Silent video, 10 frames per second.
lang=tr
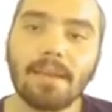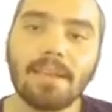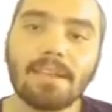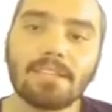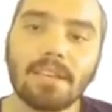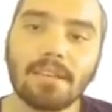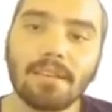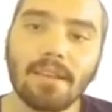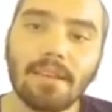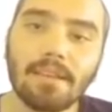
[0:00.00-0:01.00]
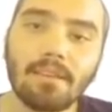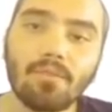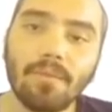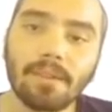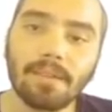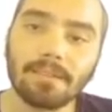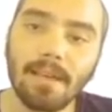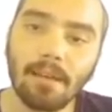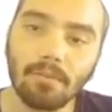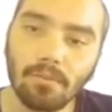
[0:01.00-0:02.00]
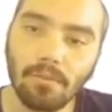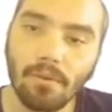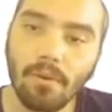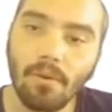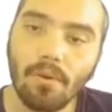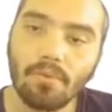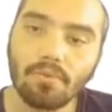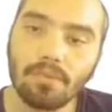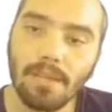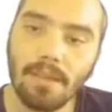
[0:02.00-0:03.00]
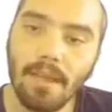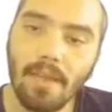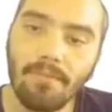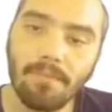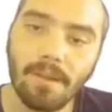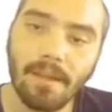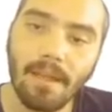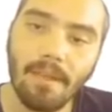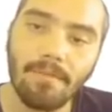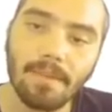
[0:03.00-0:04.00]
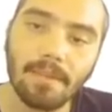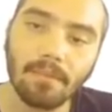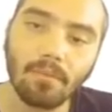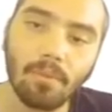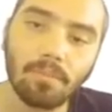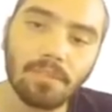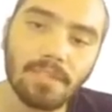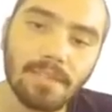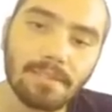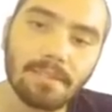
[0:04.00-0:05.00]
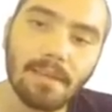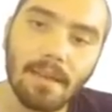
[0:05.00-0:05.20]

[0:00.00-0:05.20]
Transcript: ilk şekilde iki kuvvetle sağa doğru o yüzden F1 ile F2'yi toplayacağız.